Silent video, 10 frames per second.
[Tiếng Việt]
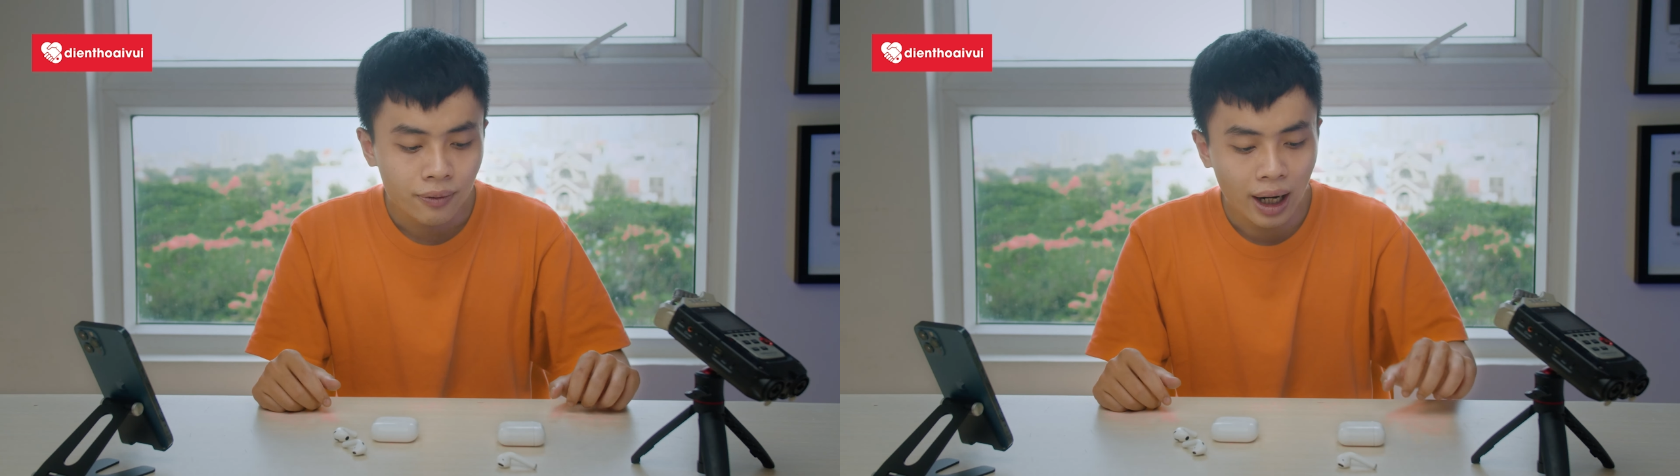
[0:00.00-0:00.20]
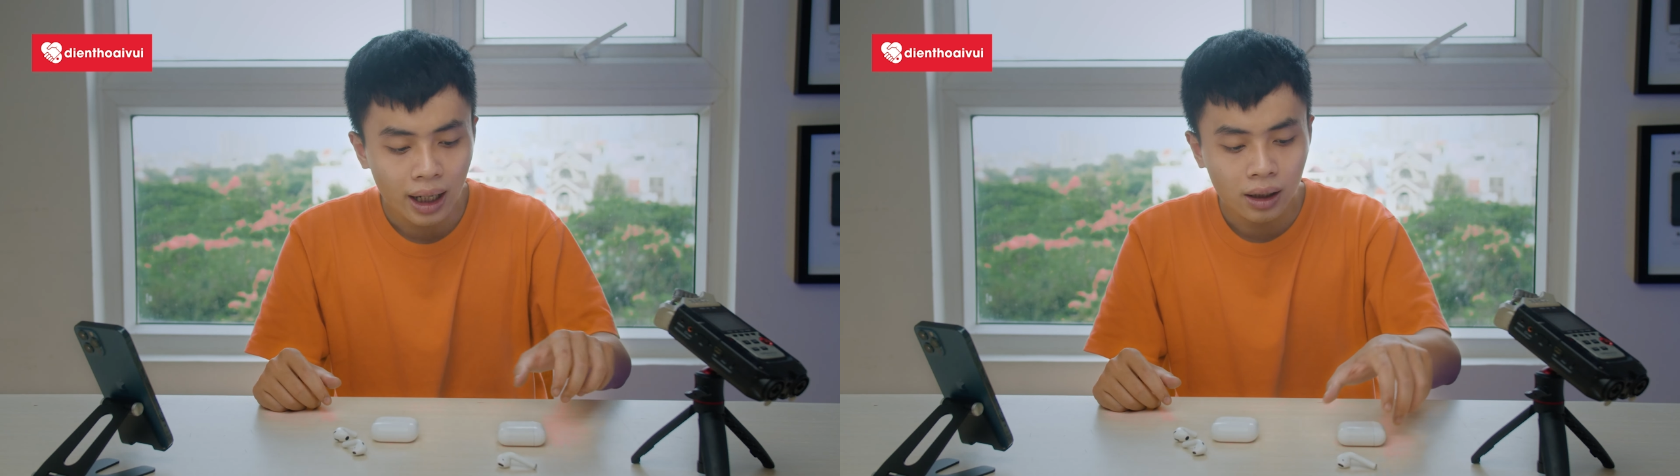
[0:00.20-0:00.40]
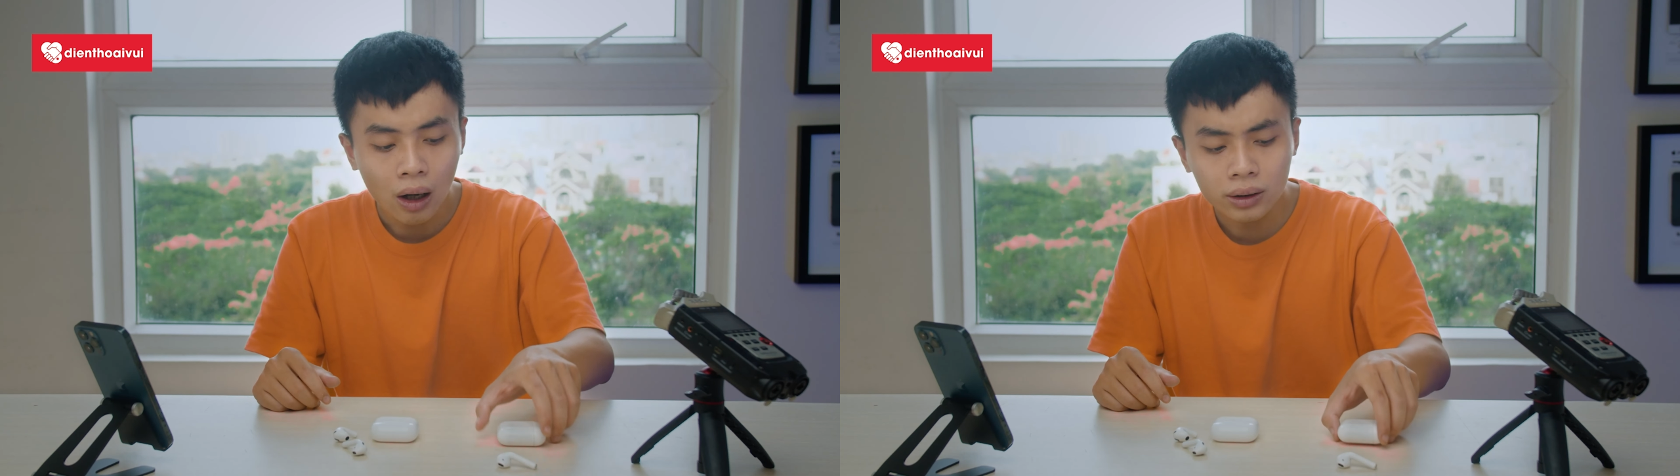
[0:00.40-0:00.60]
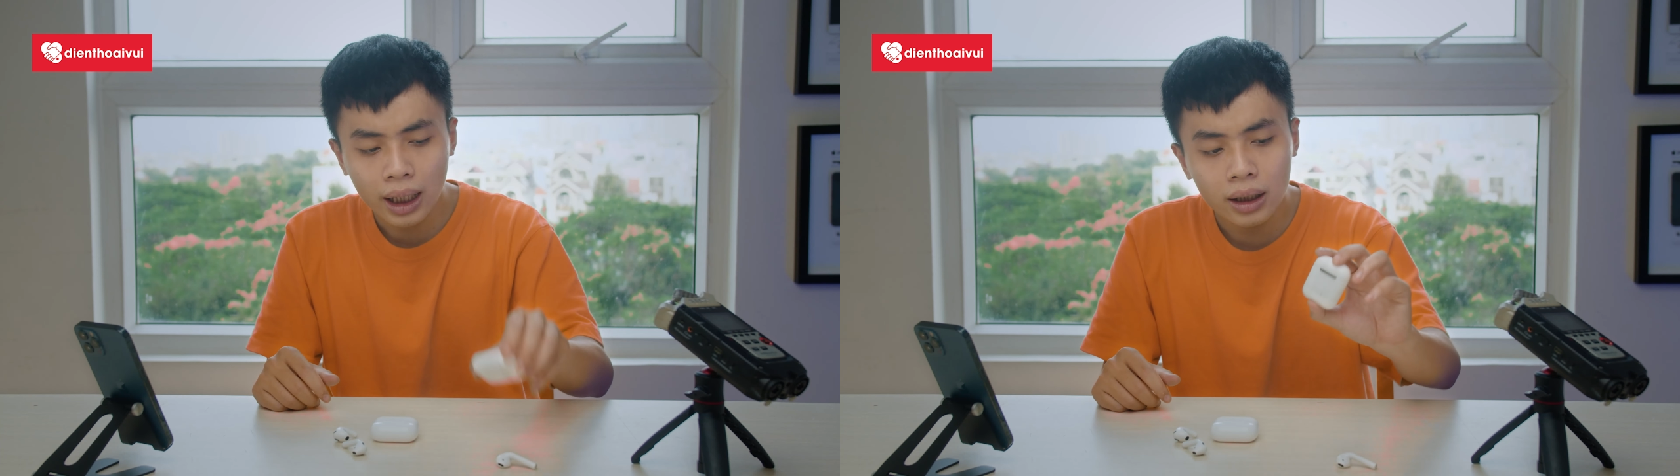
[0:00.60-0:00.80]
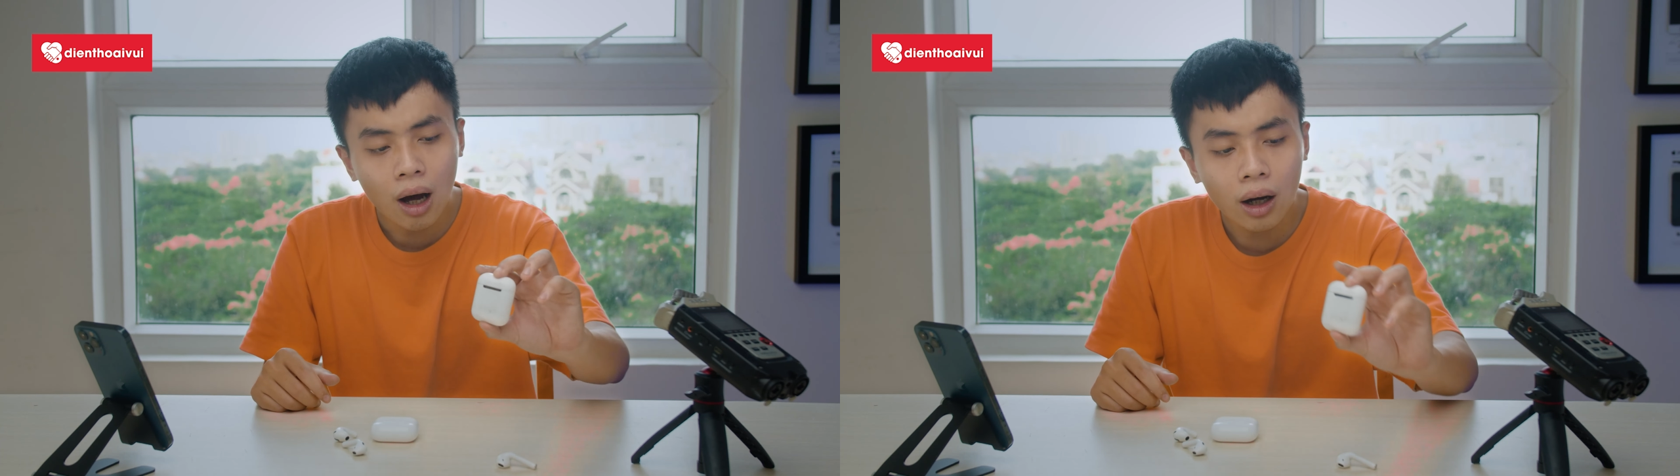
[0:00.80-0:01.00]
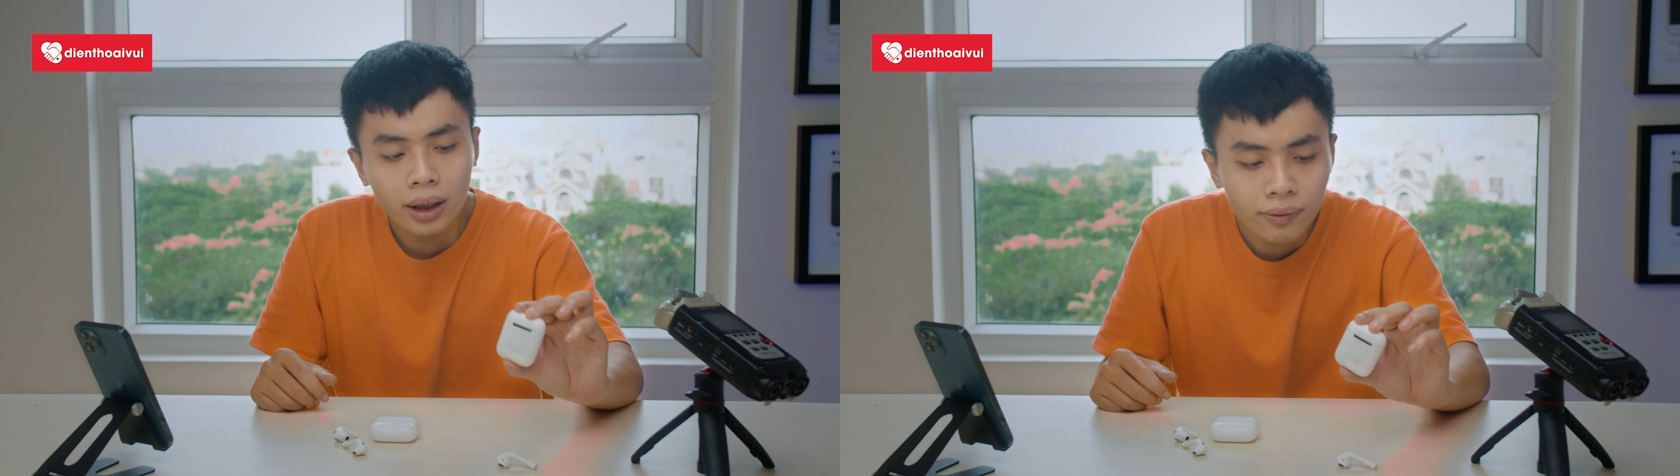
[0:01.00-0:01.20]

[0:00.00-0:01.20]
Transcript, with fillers: và có thể nói